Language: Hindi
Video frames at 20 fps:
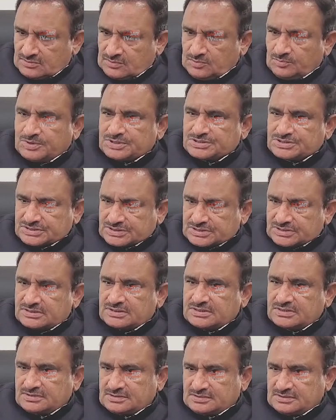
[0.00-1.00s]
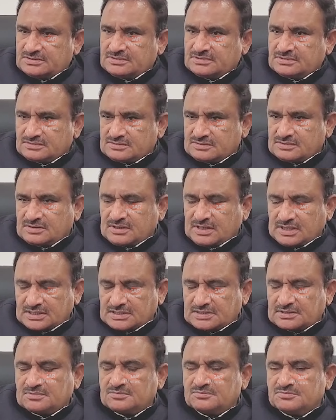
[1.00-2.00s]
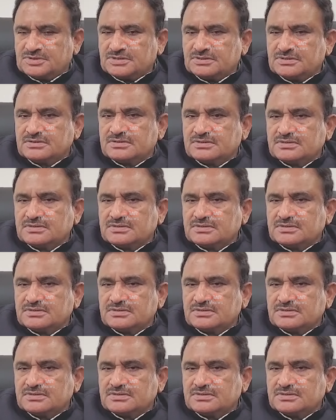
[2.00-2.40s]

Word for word: उपस्थित थे कार्यक्रम में